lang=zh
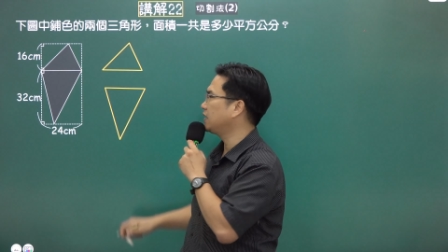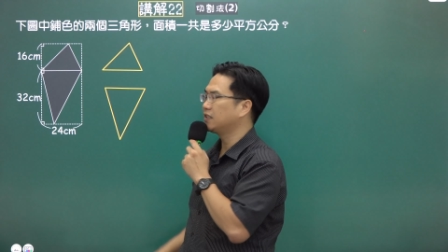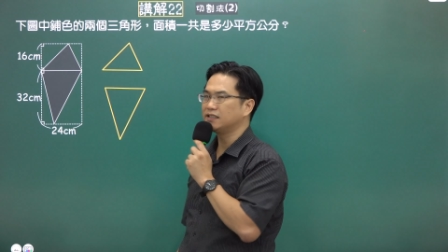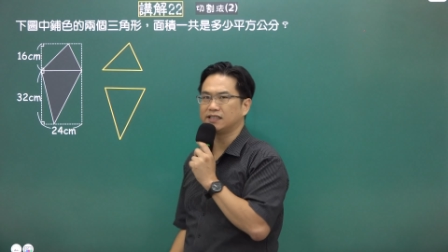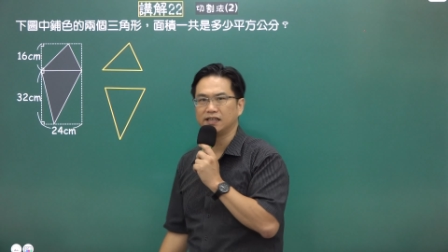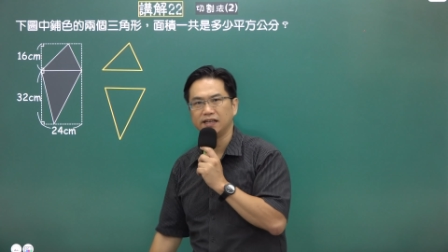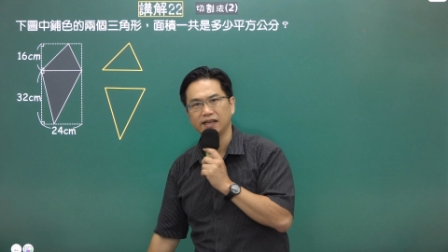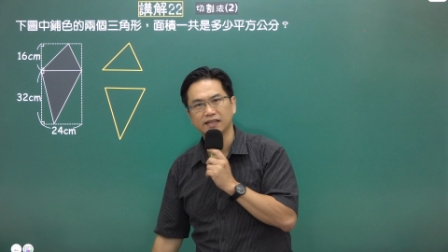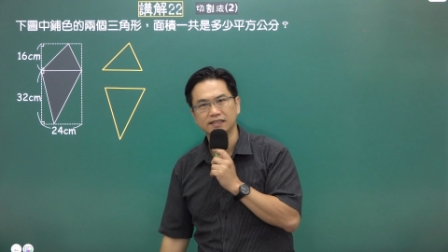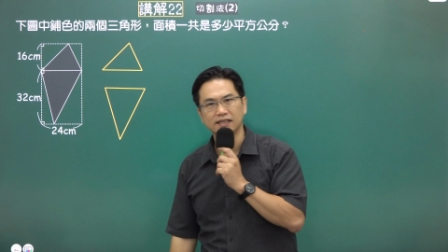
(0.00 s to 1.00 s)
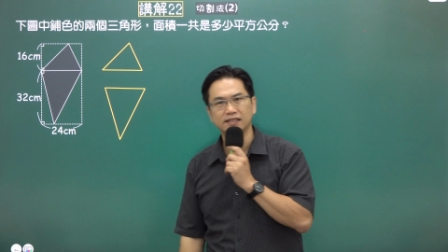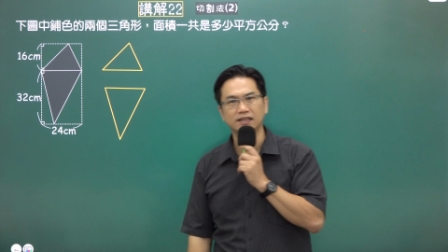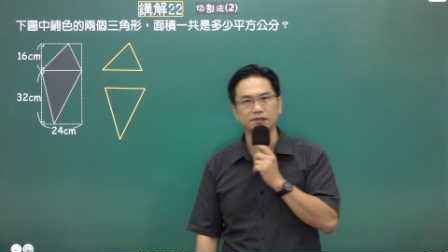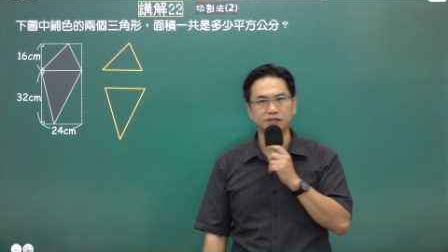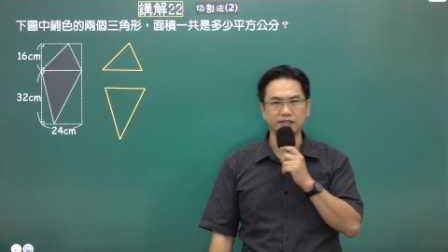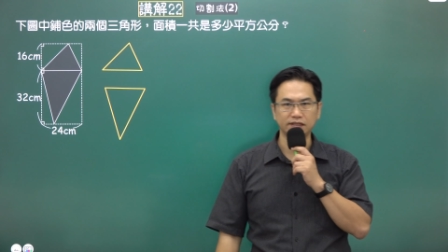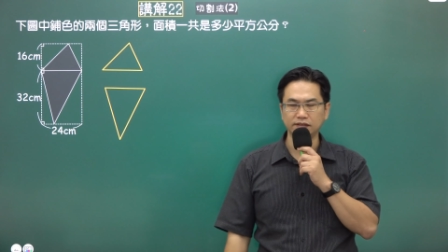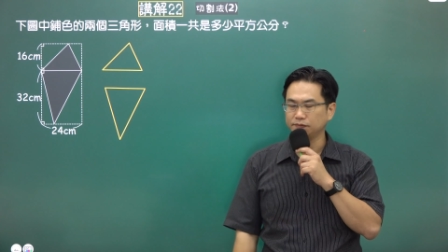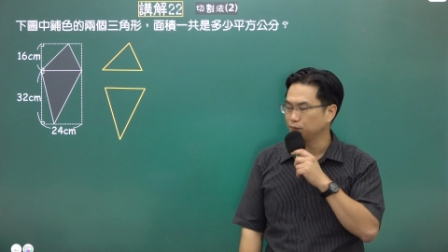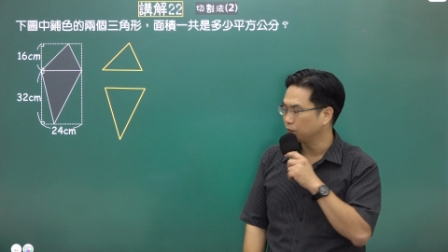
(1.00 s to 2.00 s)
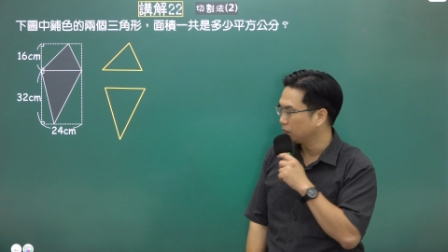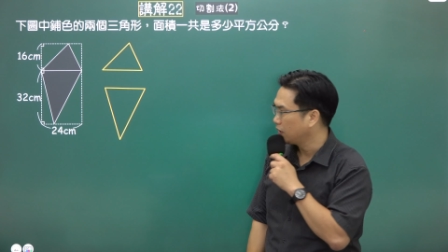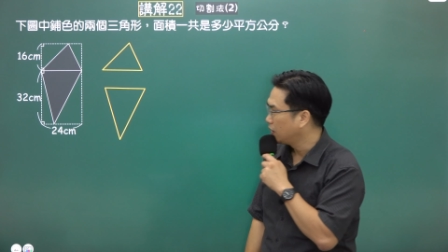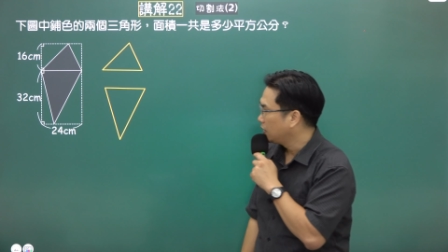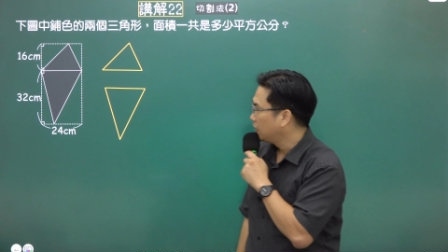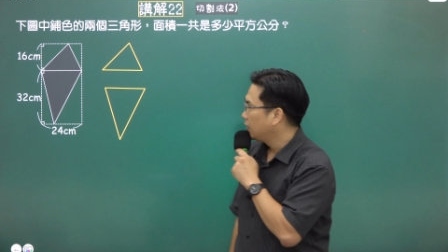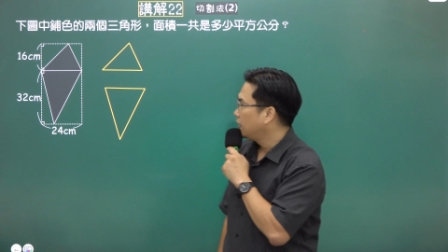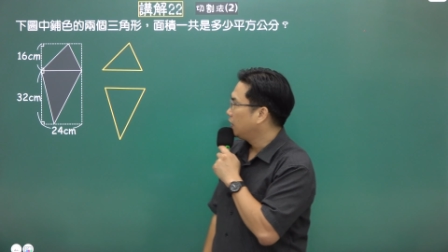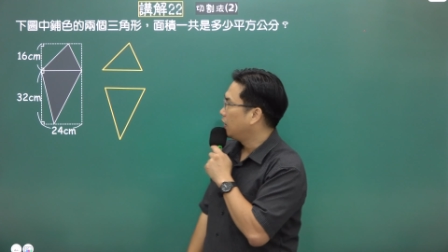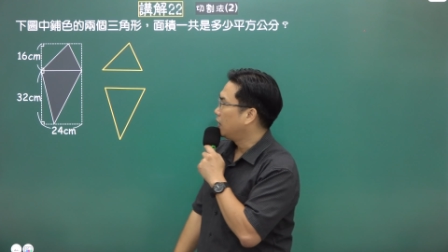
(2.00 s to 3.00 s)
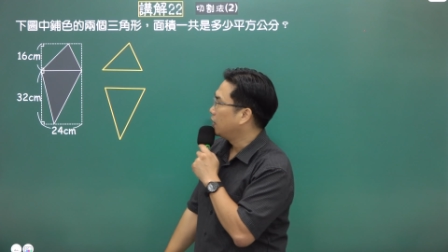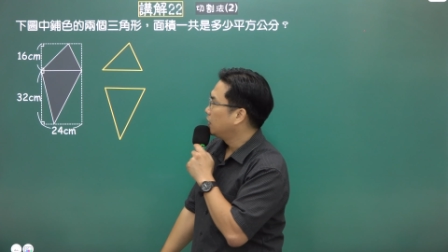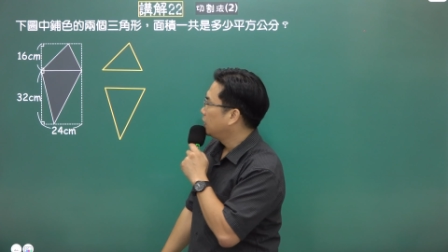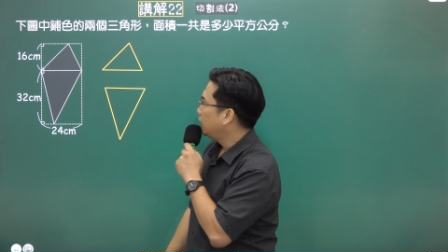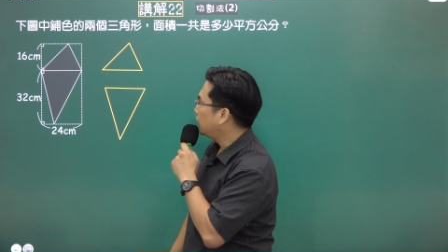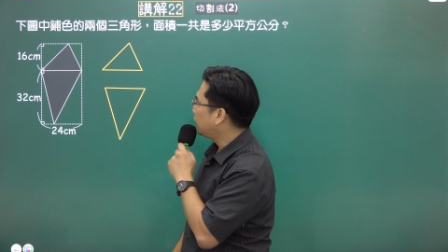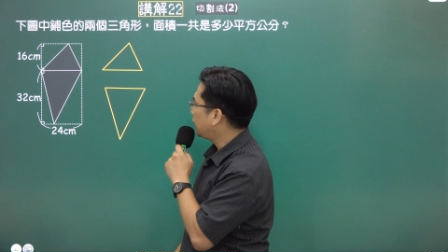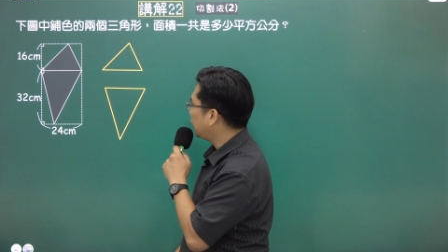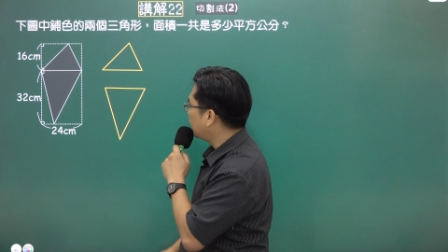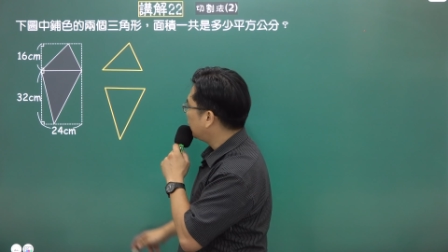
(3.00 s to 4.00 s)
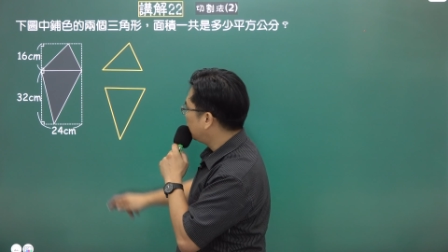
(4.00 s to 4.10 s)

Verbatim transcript: 割成两个三角形。啊，那